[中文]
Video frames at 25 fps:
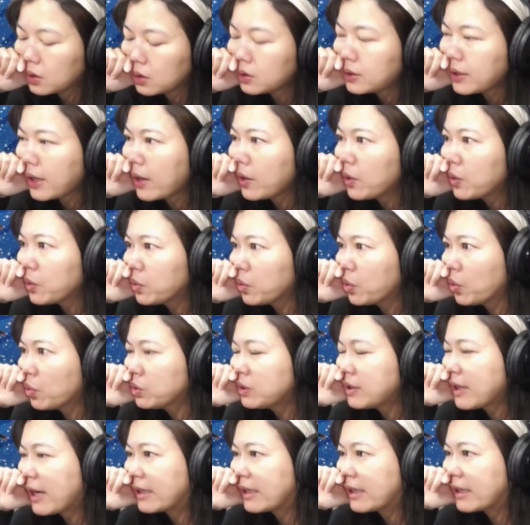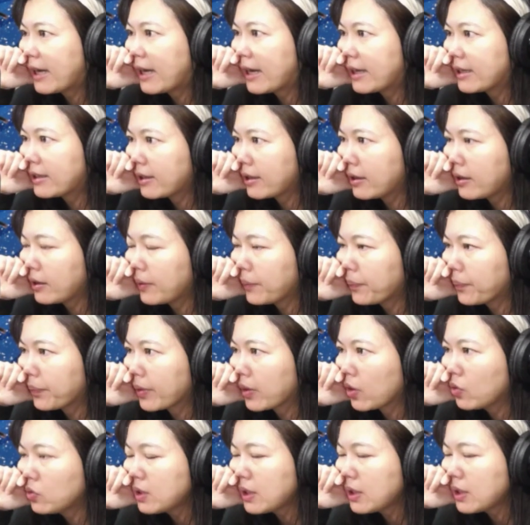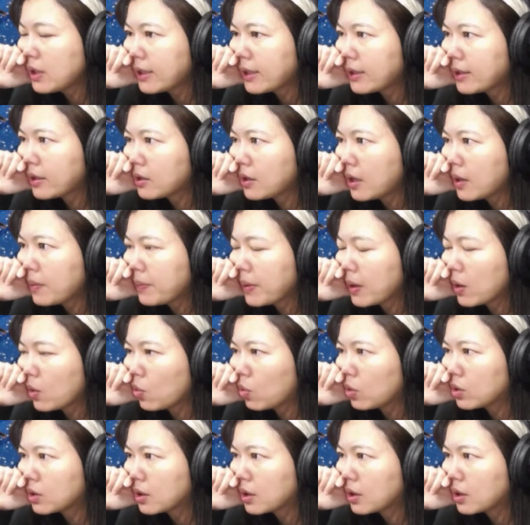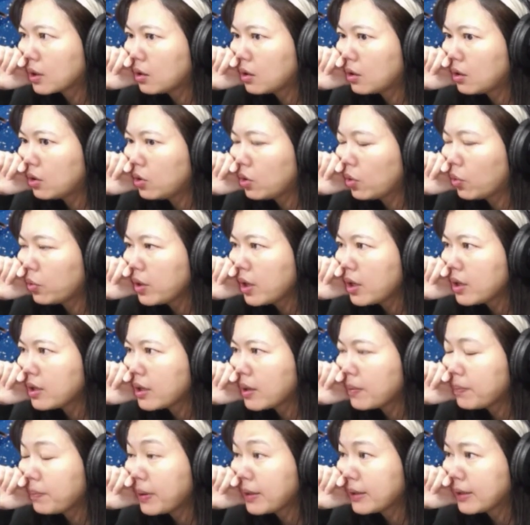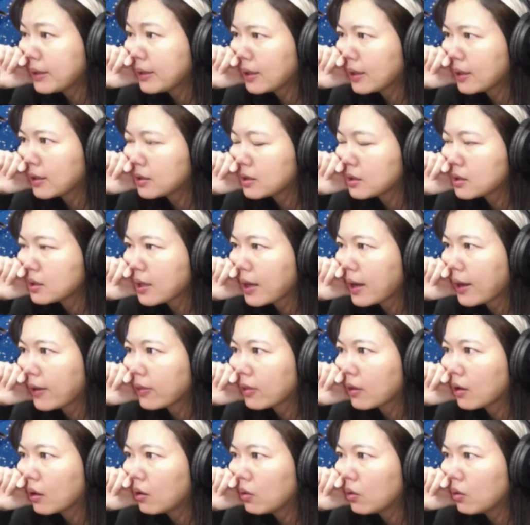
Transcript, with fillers: 而且还有油价下跌，油价下跌让美国的油页岩变得很惨。